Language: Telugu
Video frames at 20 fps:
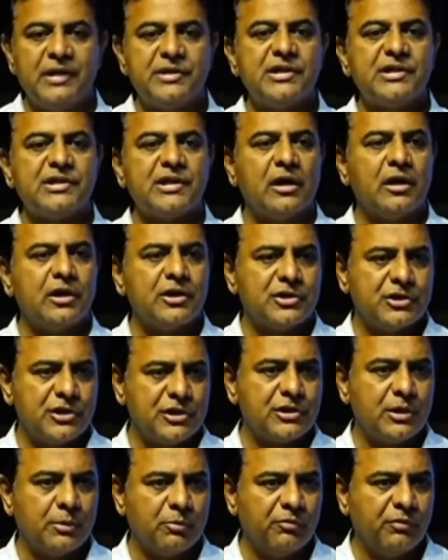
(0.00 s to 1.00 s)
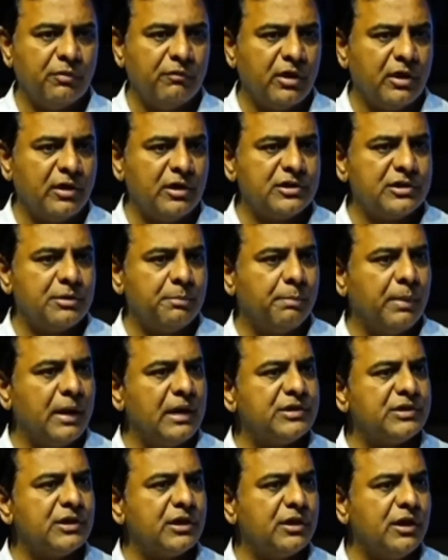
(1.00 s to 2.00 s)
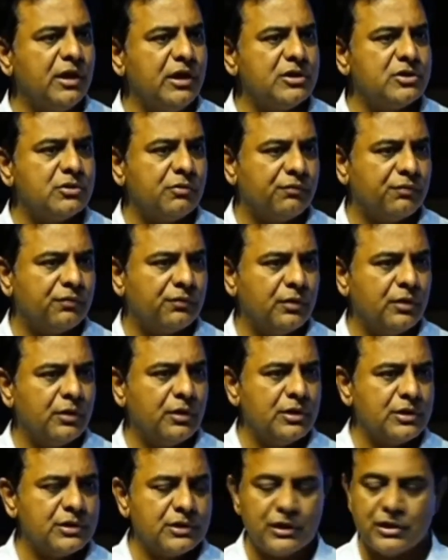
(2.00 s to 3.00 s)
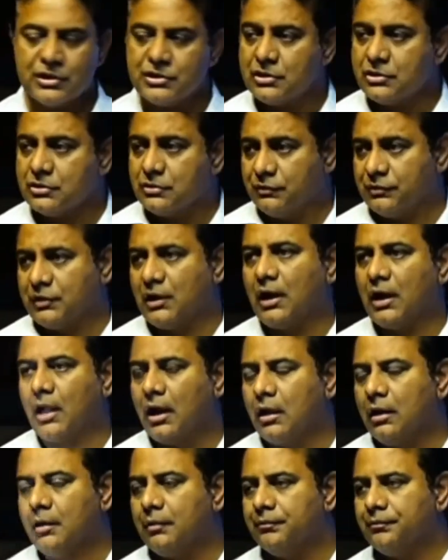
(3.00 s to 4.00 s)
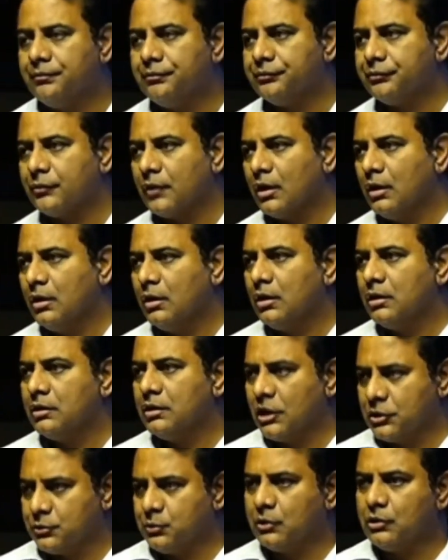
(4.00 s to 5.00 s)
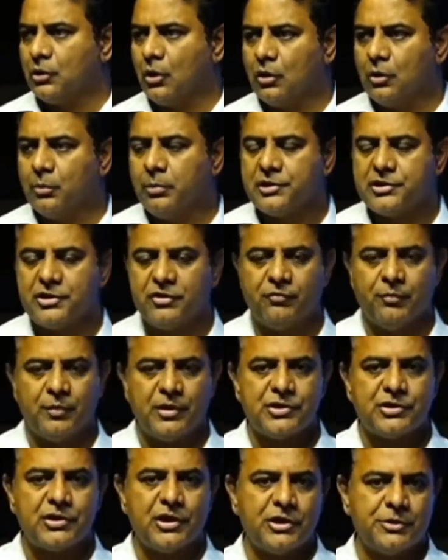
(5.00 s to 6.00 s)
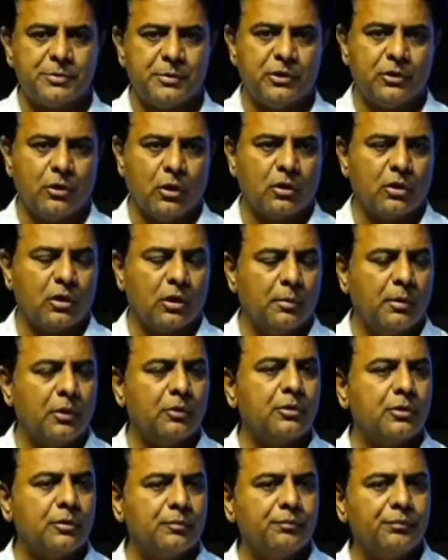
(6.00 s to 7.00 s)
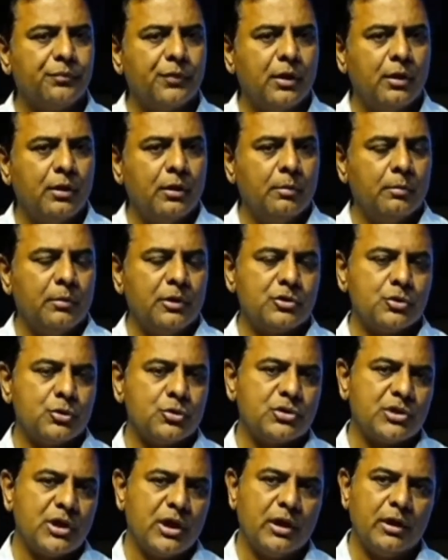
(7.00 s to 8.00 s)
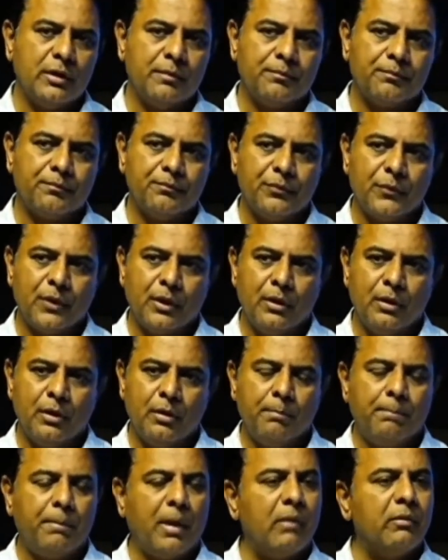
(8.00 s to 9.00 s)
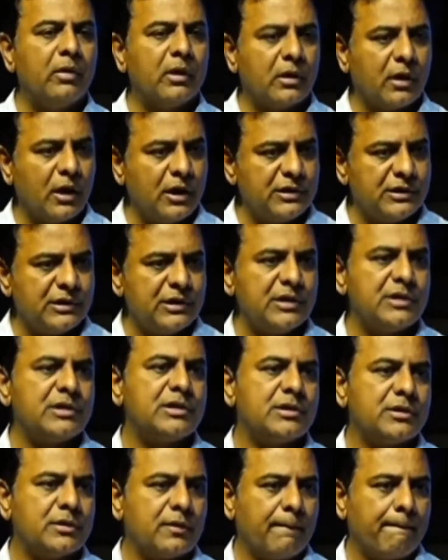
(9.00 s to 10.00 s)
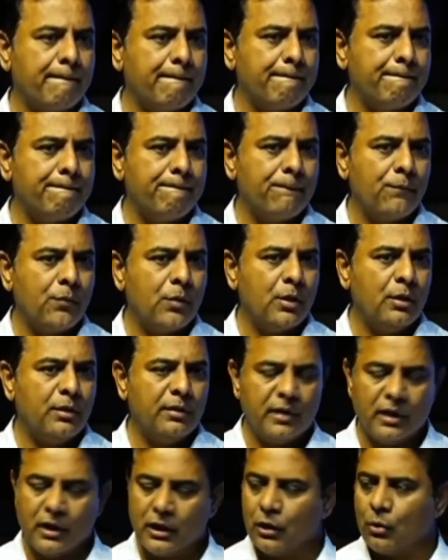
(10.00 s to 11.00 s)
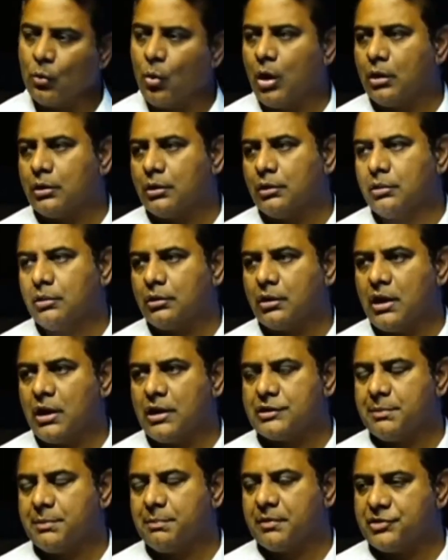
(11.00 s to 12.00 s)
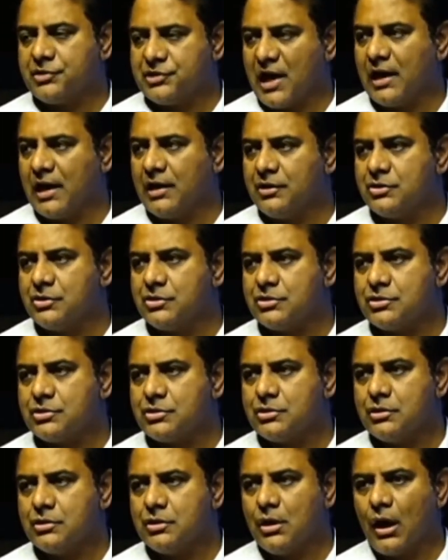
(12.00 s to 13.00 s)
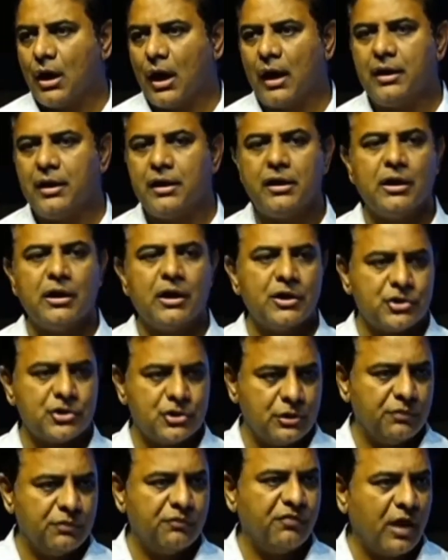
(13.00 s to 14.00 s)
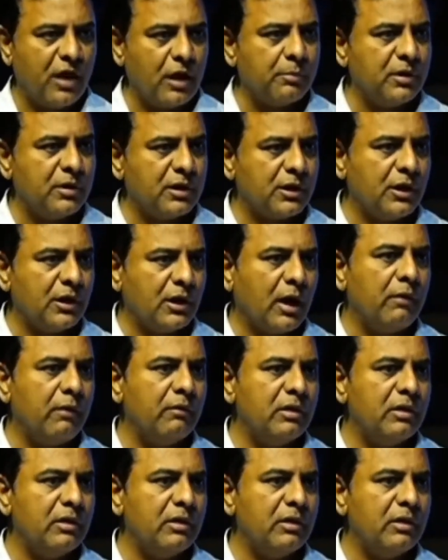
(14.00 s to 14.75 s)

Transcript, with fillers: బేసిక్స్ అడ్రస్ చేశాము వీ అడ్రస్ ద బేసిక్ నీడ్స్ ఆఫ్ citizens of Telangana. That's what the Honorable Chief Minister has been talking about. మీరు చూస్తే పవర్ క్రైసిస్ డ్రింకింగ్ వాటర్ యాజ్ అ ఛాలెంజ్ అండ్ ఇరిగేషన్ ఫార్మర్కి